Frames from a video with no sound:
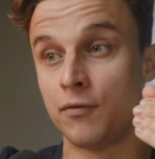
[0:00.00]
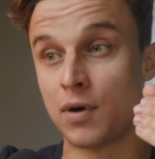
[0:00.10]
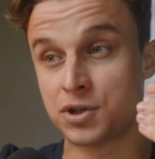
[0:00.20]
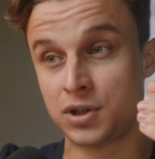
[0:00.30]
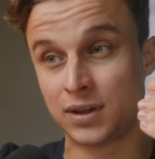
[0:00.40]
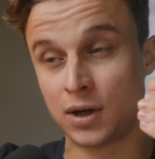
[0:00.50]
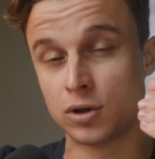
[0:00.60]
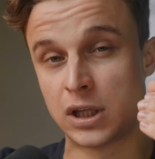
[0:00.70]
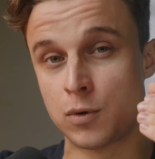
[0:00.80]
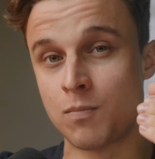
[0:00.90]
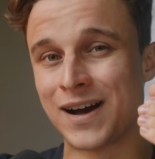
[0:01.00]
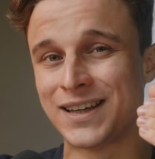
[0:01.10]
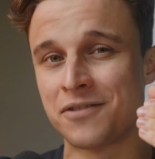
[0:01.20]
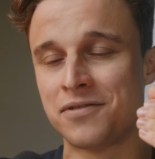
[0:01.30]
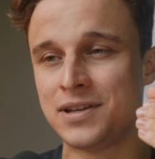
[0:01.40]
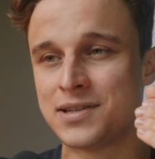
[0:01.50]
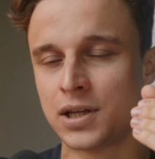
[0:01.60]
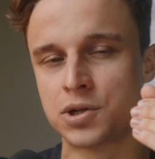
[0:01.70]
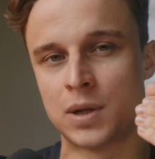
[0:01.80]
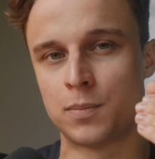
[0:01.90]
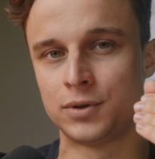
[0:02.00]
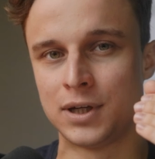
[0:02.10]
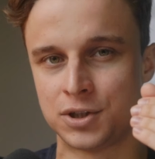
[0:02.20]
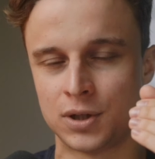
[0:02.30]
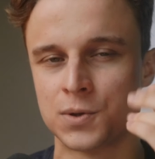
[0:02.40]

właśnie tego typu makiawelistyczne podejście